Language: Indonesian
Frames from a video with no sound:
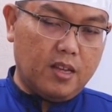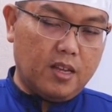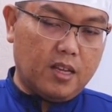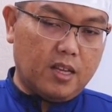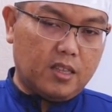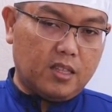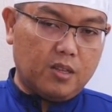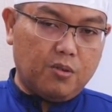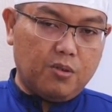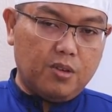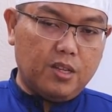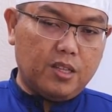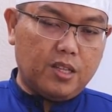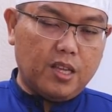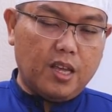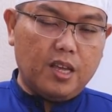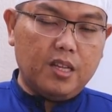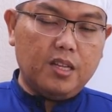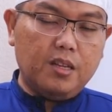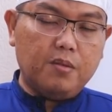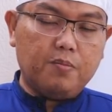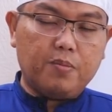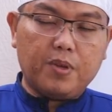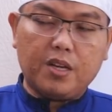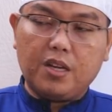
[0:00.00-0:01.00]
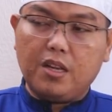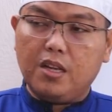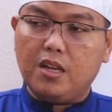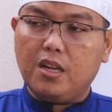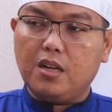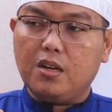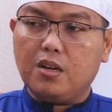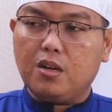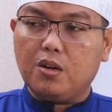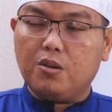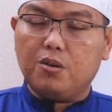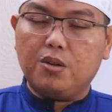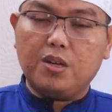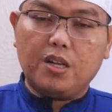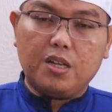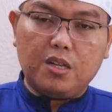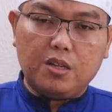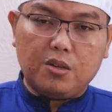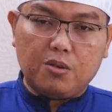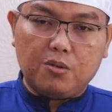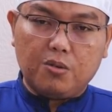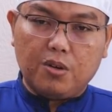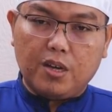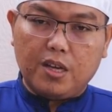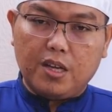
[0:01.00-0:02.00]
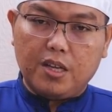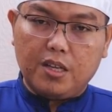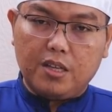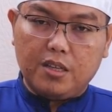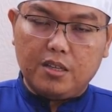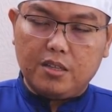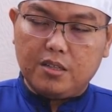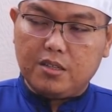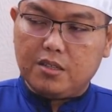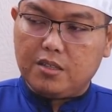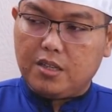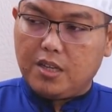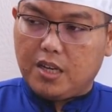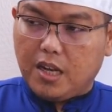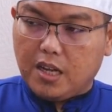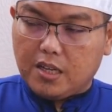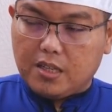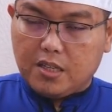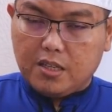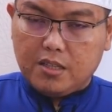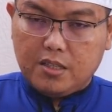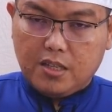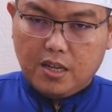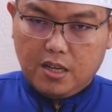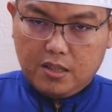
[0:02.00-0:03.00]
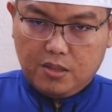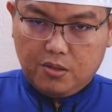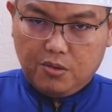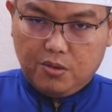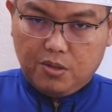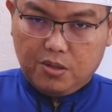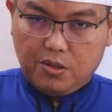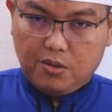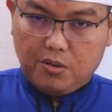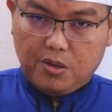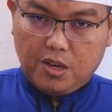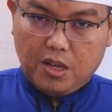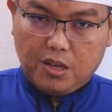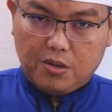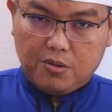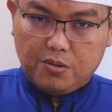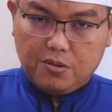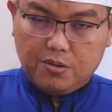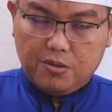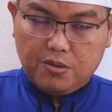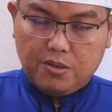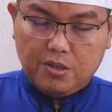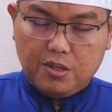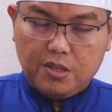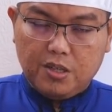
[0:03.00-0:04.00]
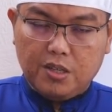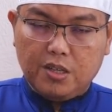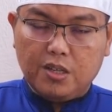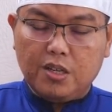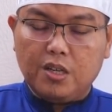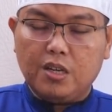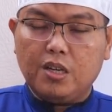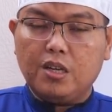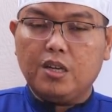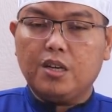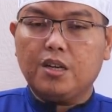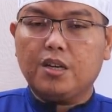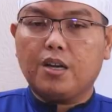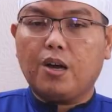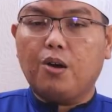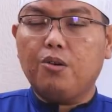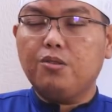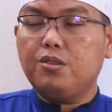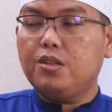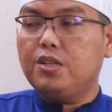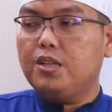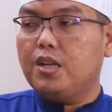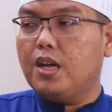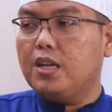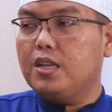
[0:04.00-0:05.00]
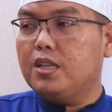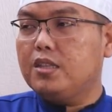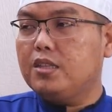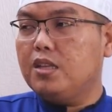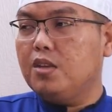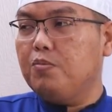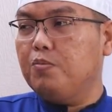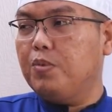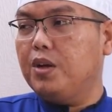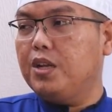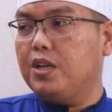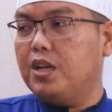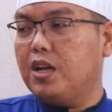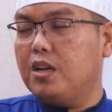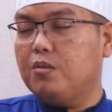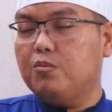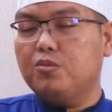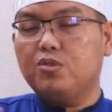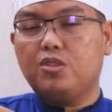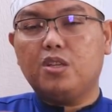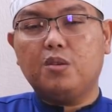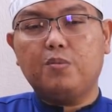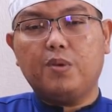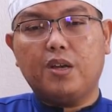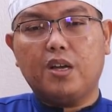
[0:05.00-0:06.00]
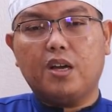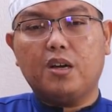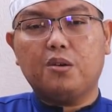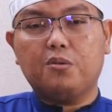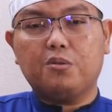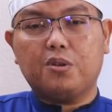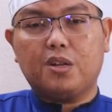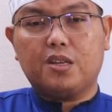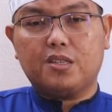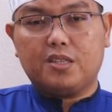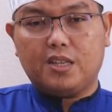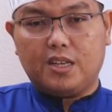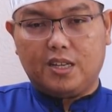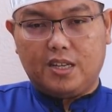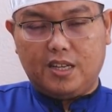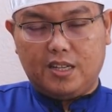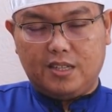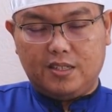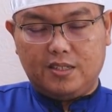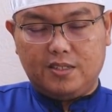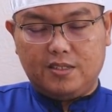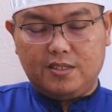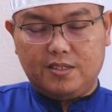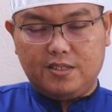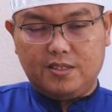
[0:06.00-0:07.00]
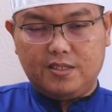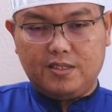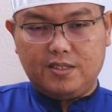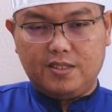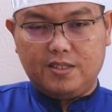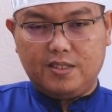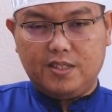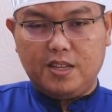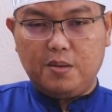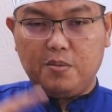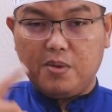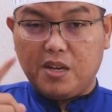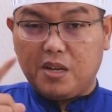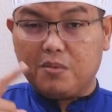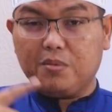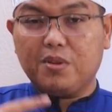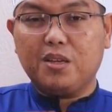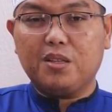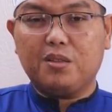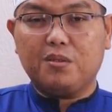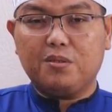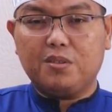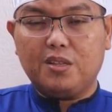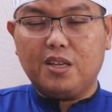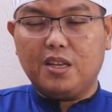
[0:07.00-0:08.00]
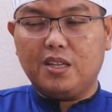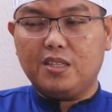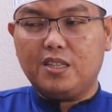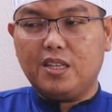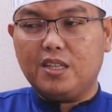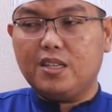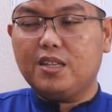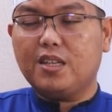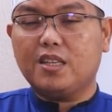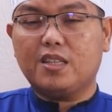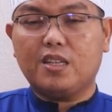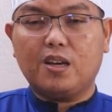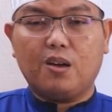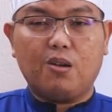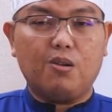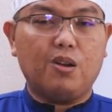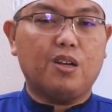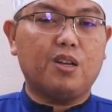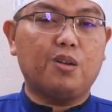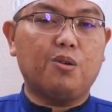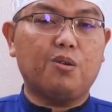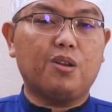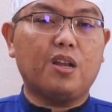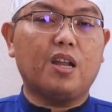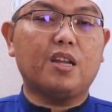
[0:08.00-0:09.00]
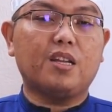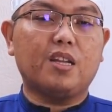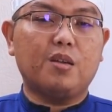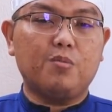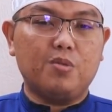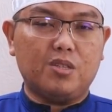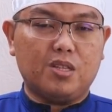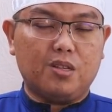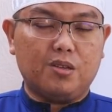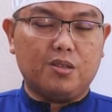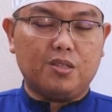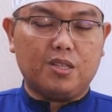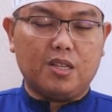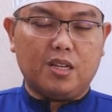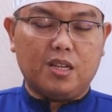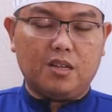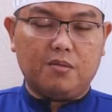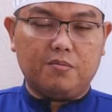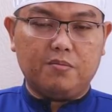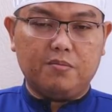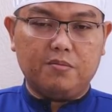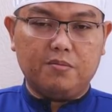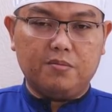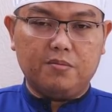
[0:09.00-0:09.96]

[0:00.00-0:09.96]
Kata wanita ini, pergilah engkau dariku wahai lelaki, jangan tegur-tegur aku. Kau tidak ditimpa dengan musibah yang aku rasakan. Dia bilang begitu. Dia dia tidak tahu kalau yang negurlah Nabi SAW.